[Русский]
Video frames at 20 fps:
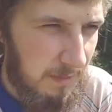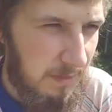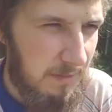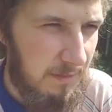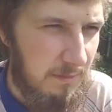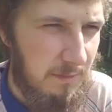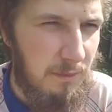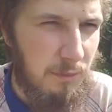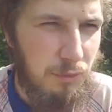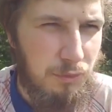
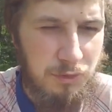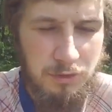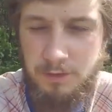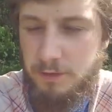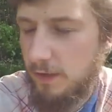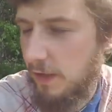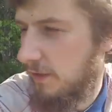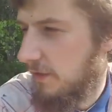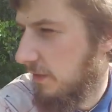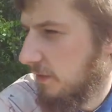Надо лучше
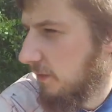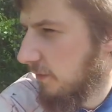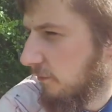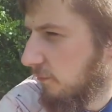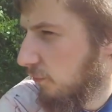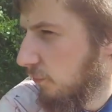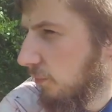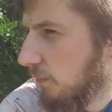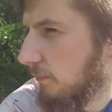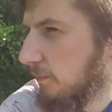доделать
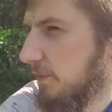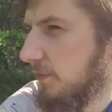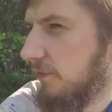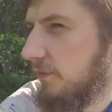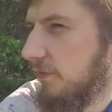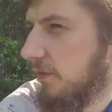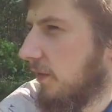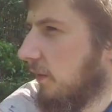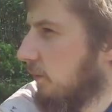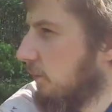все,
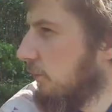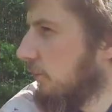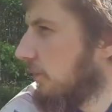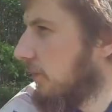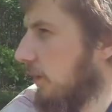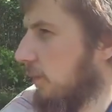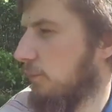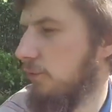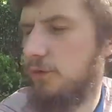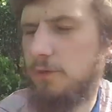обнести какой-нибудь
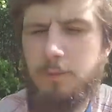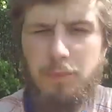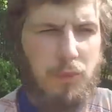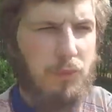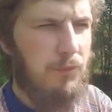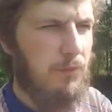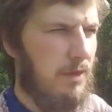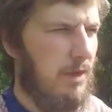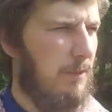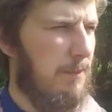колючей
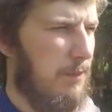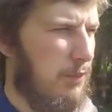проволокой,